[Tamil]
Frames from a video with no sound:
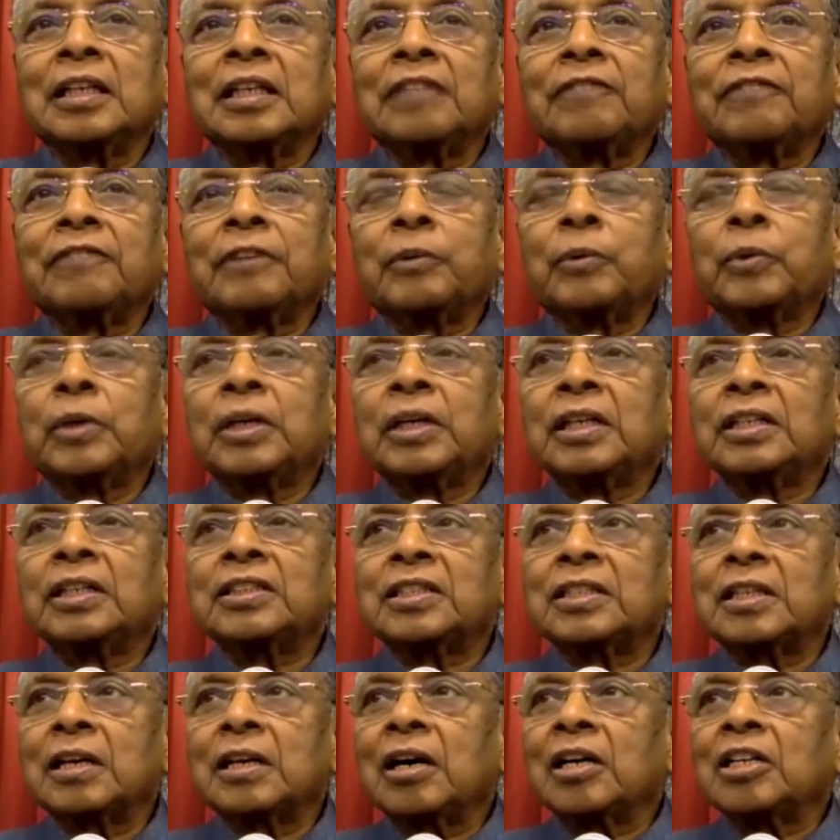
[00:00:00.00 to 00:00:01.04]
இஃப் அ வேர்ட்
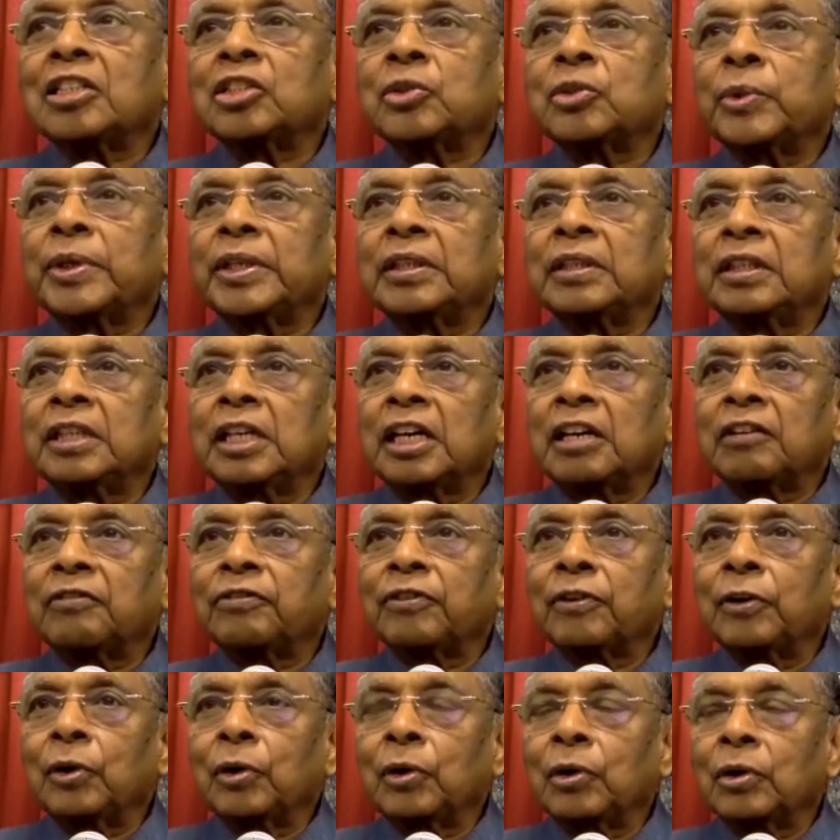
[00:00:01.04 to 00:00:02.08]
ஸ்டார்ட்ஸ் வித் தேர்
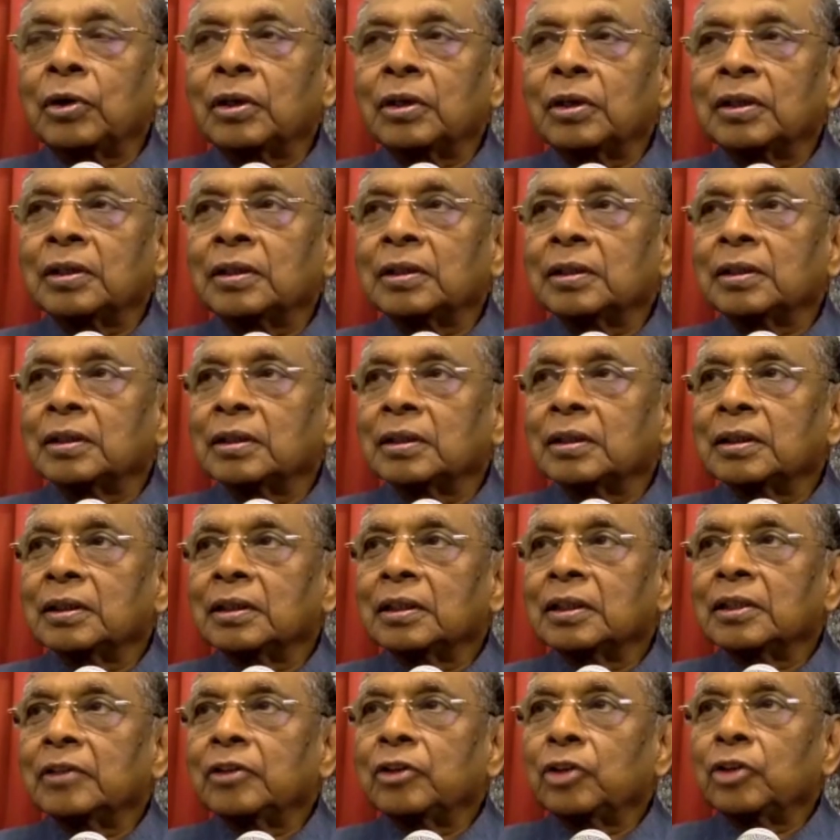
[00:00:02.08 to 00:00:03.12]
ஃபோர்
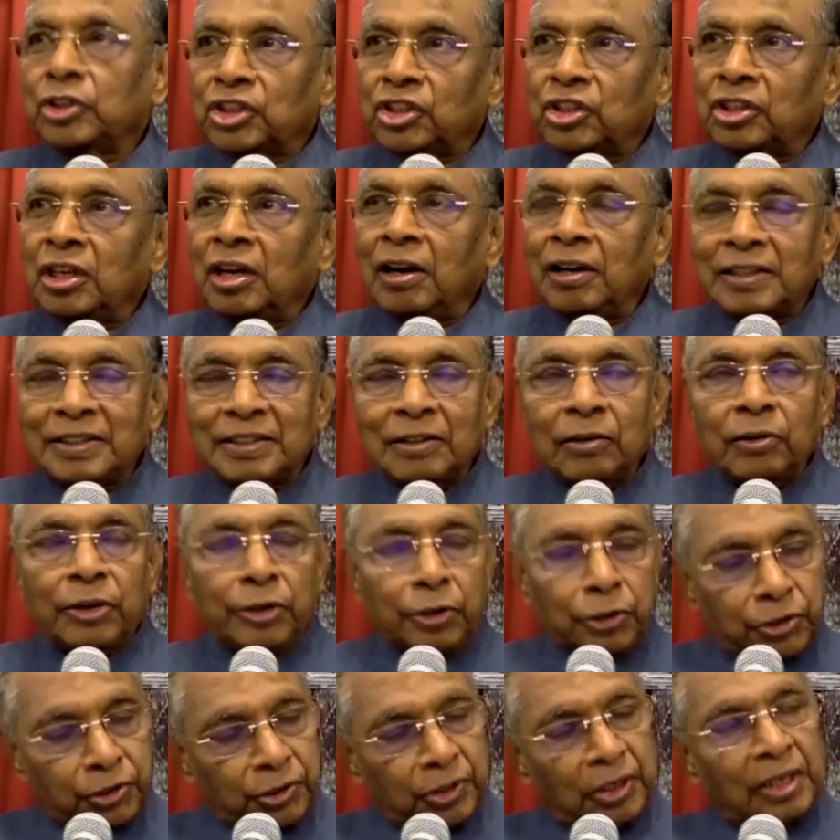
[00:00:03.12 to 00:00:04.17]
யூ சுட் ஆஸ்
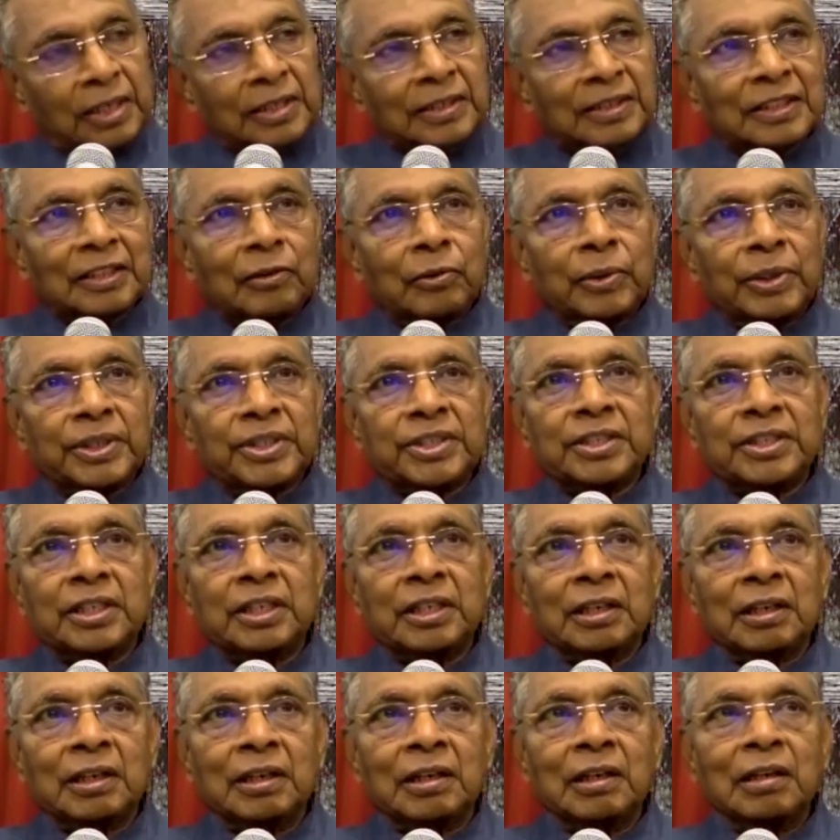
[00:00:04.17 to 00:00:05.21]
யூ ஷுட் ஆஸ் த
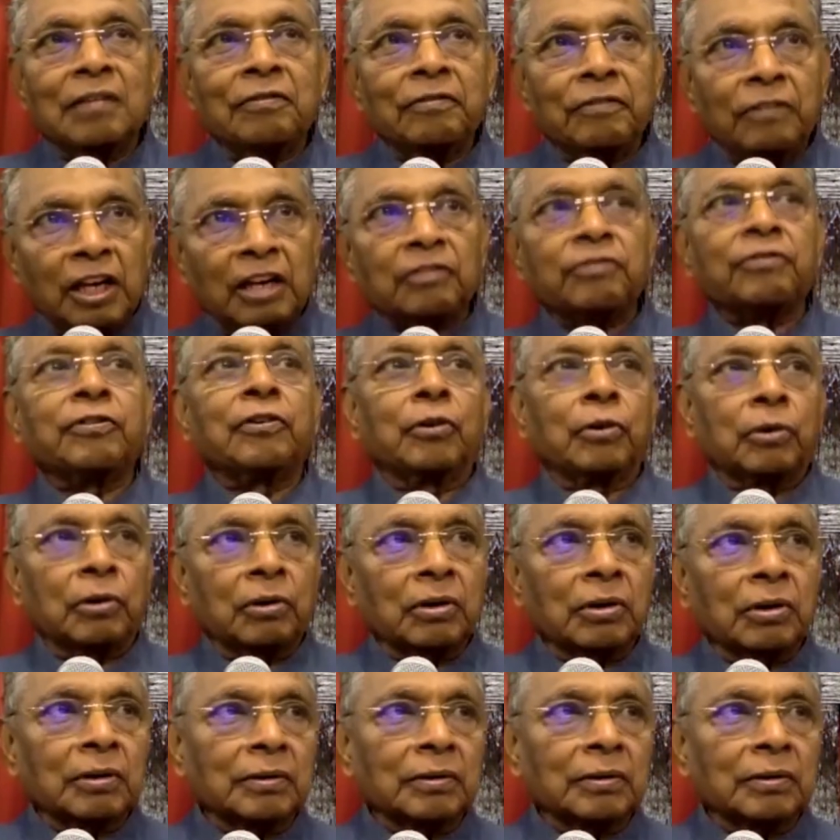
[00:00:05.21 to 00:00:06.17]
கொஸ்டின் வேர் ஃபோர்